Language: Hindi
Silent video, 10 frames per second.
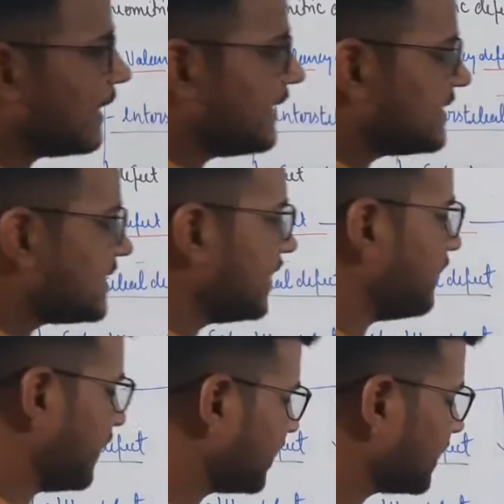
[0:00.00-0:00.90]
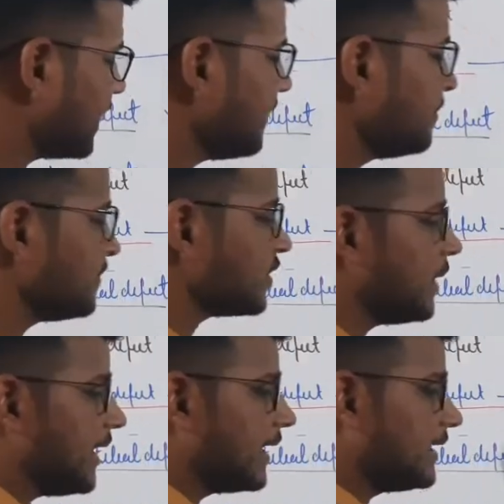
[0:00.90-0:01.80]
बैलेंसी डिफेक्ट की
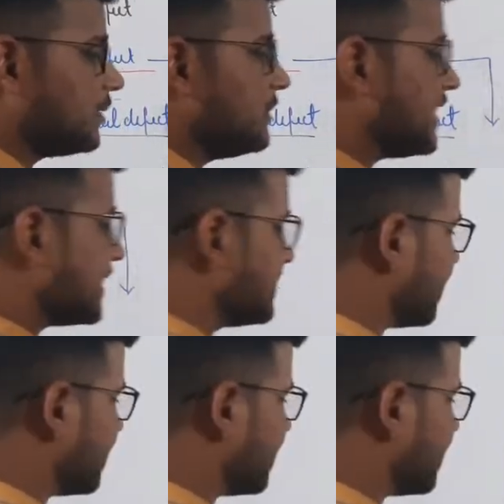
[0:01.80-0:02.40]
तो एक एटम निकल